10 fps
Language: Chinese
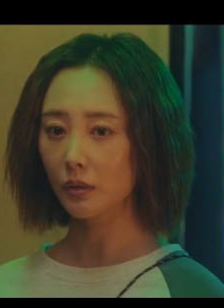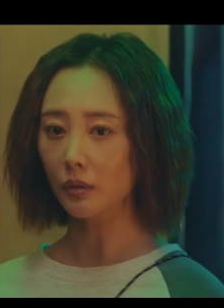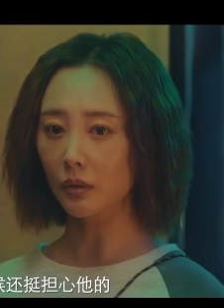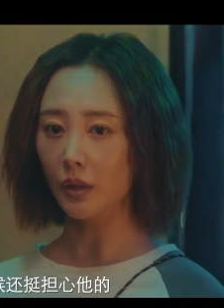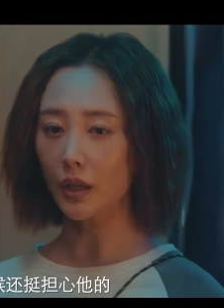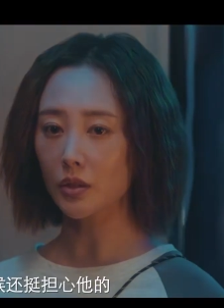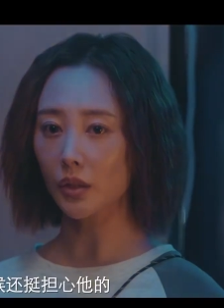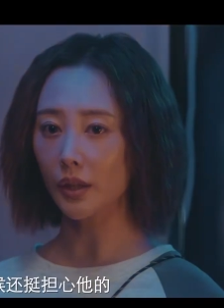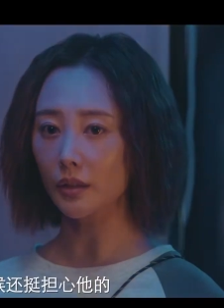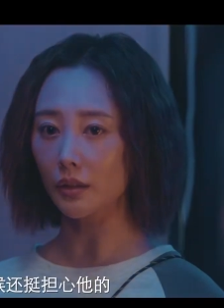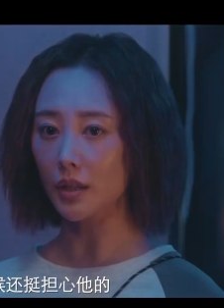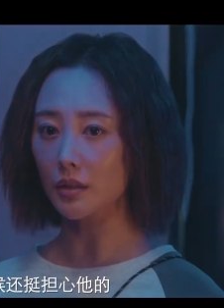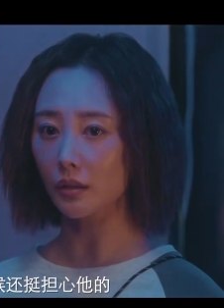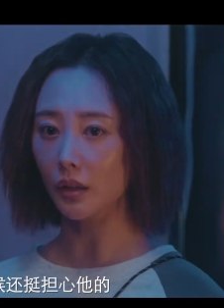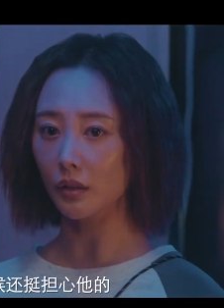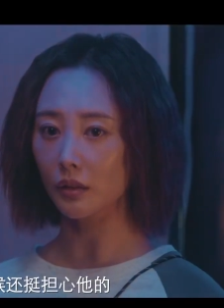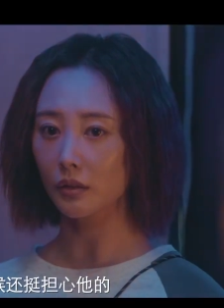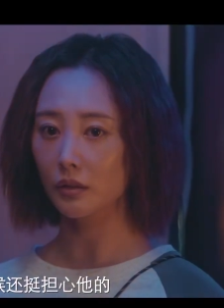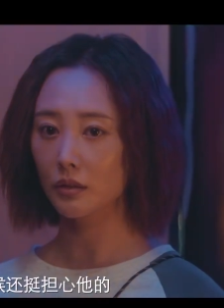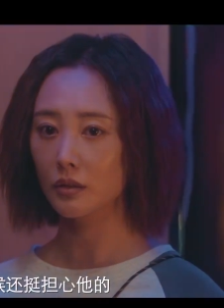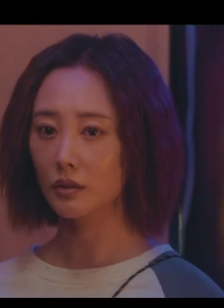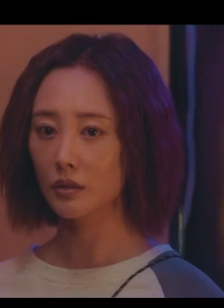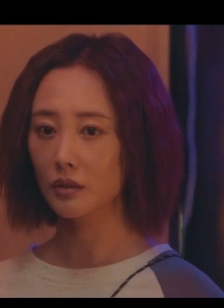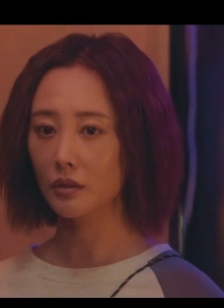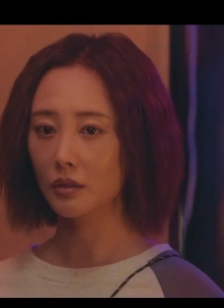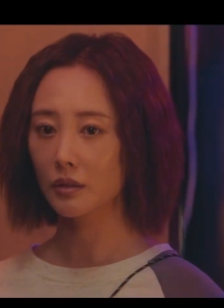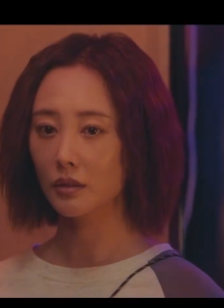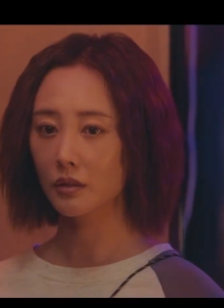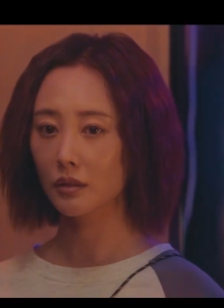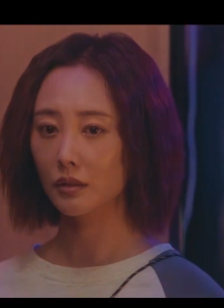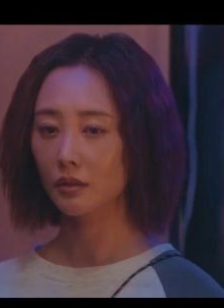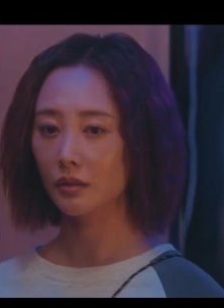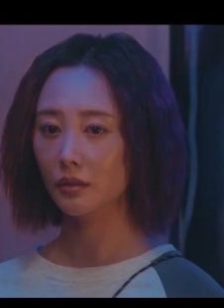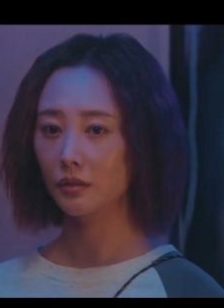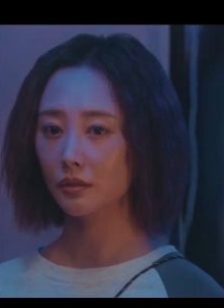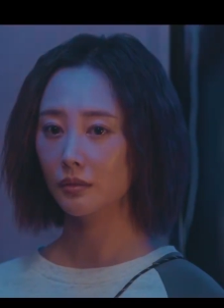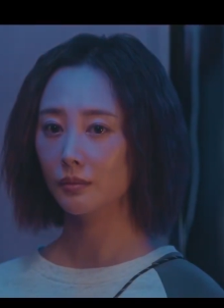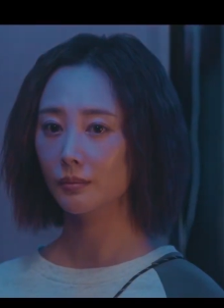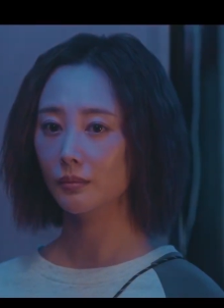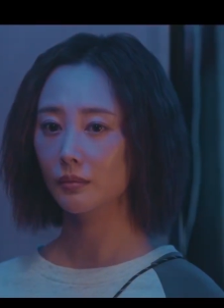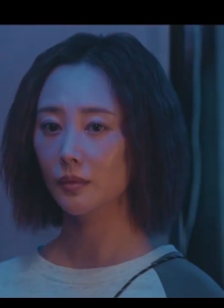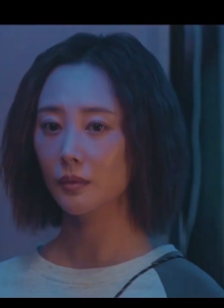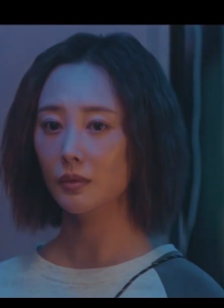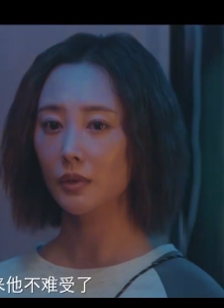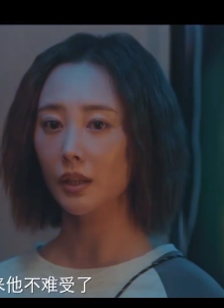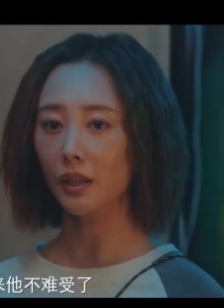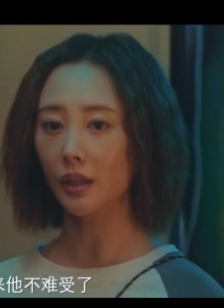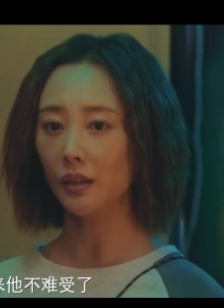我来的时候还挺担心他的，现在看来